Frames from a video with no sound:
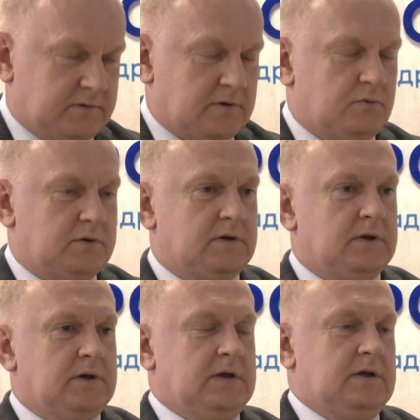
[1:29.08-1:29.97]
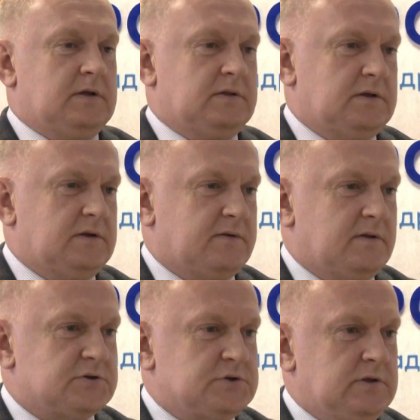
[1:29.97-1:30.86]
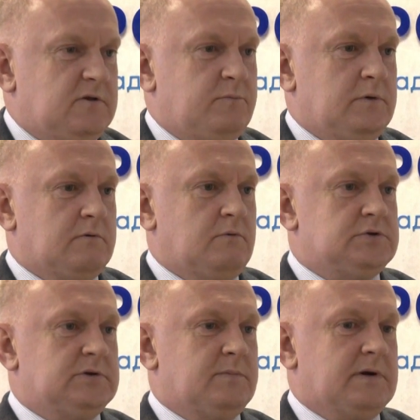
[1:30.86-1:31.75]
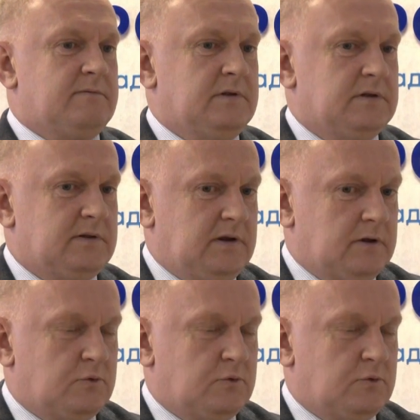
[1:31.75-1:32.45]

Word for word: Второе. Данное соглашение в первую очередь направлено для